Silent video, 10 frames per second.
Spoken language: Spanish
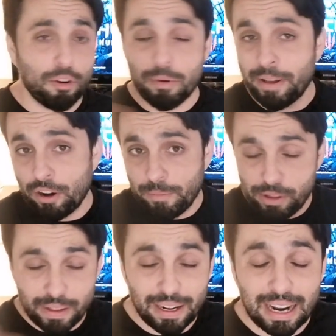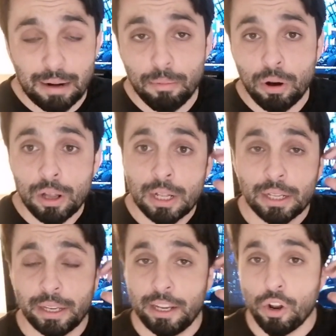lo primero, el vídeo del calvo
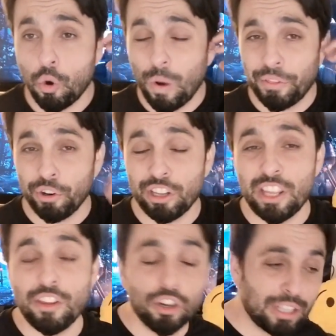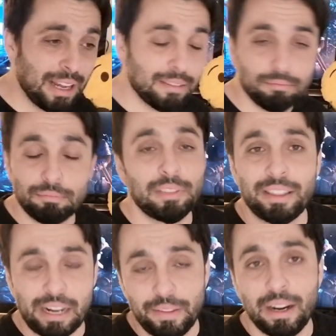y los cuatro idiotas
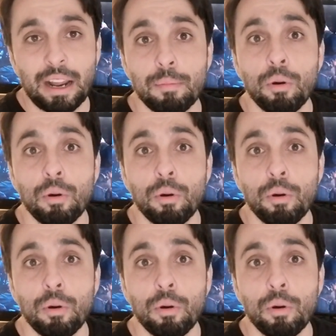detrás del